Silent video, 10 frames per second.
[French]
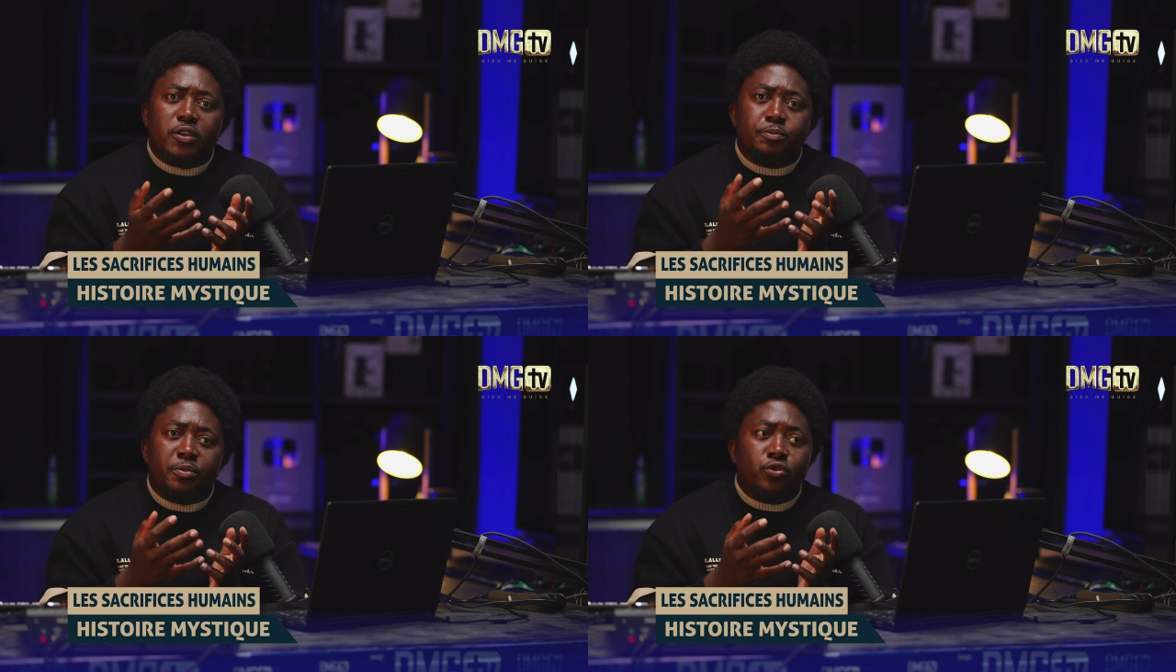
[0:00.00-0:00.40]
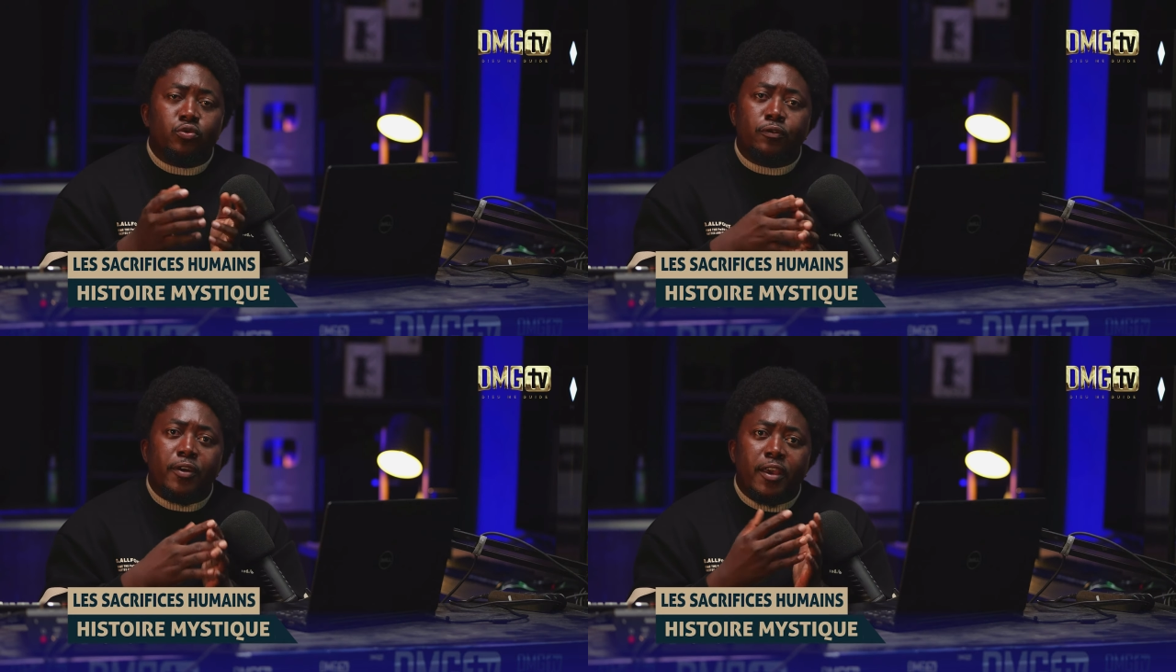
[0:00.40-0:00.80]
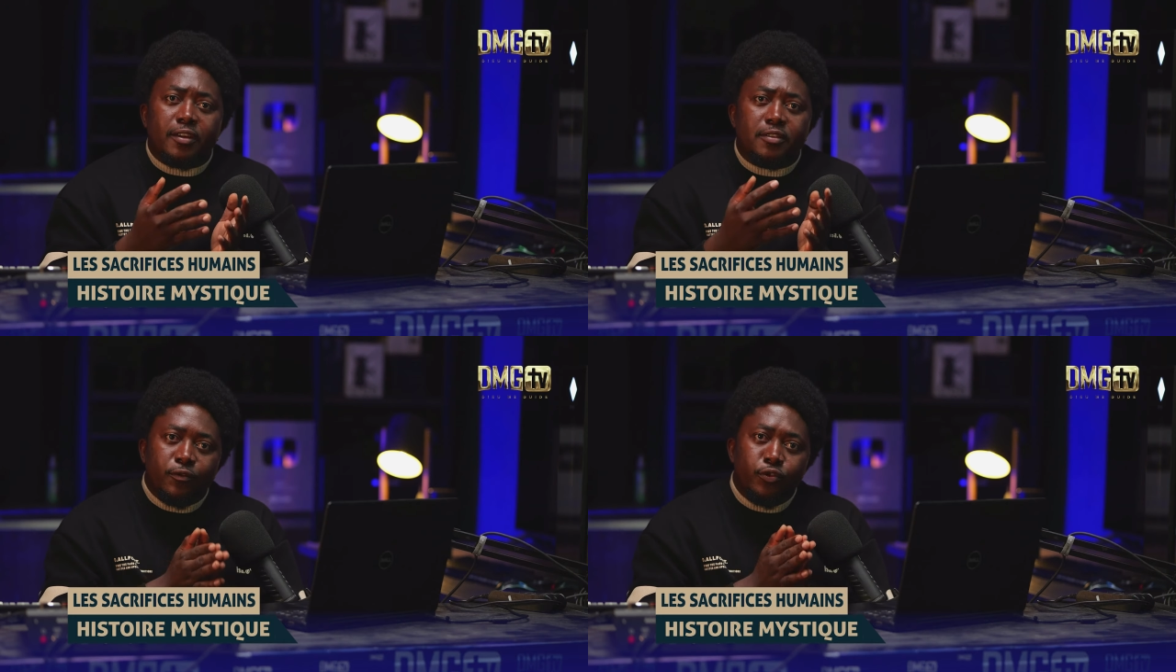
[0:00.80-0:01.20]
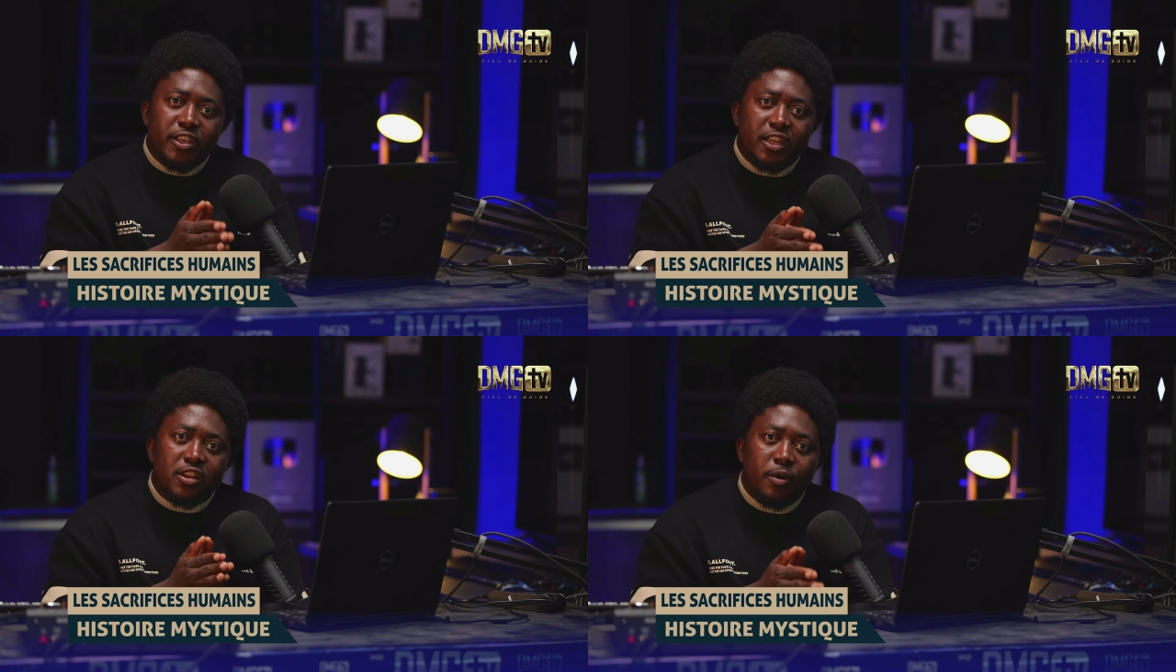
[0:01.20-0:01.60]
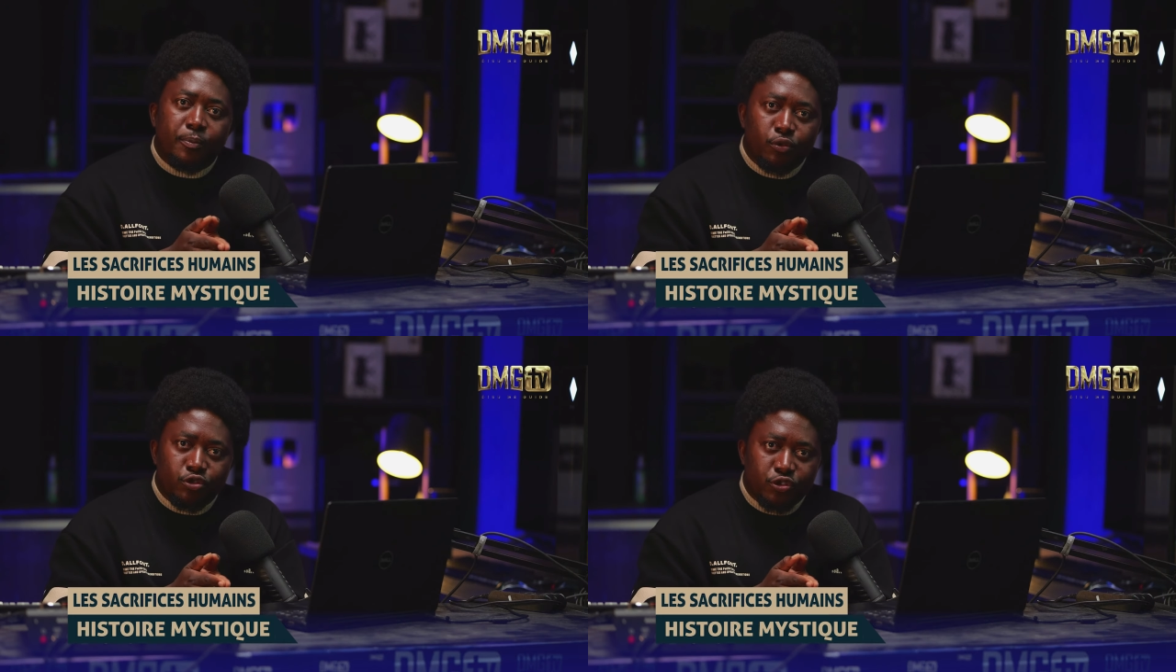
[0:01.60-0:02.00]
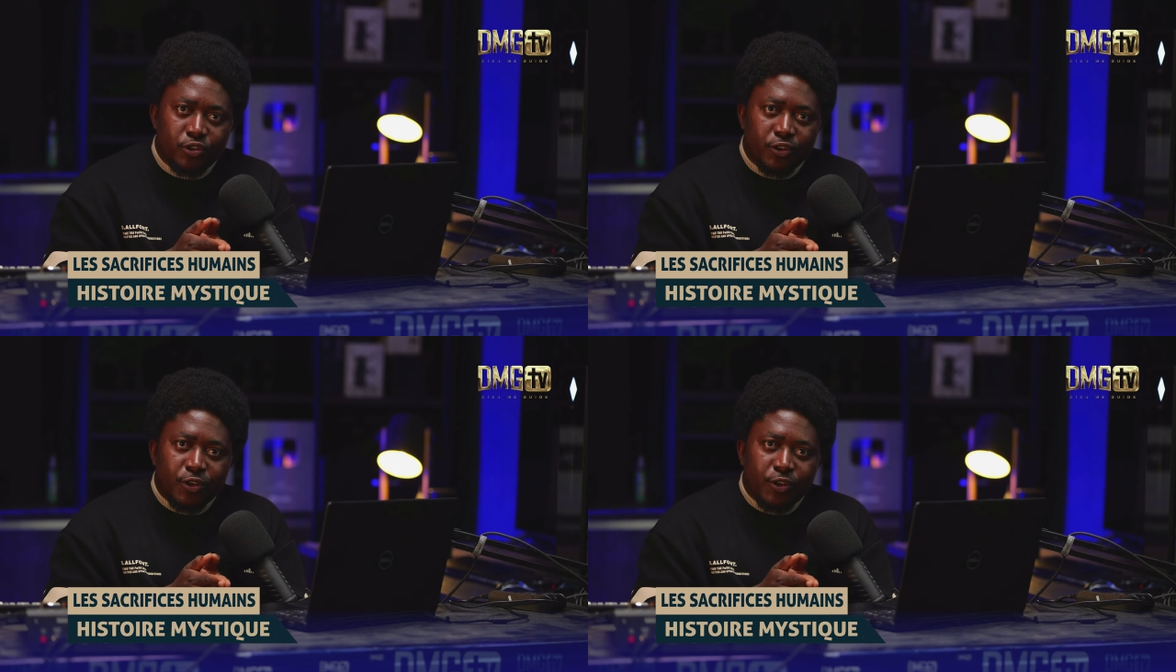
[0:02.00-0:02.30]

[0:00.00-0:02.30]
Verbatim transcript: Ils peuvent tout faire. Vous qui êtes leurs proches,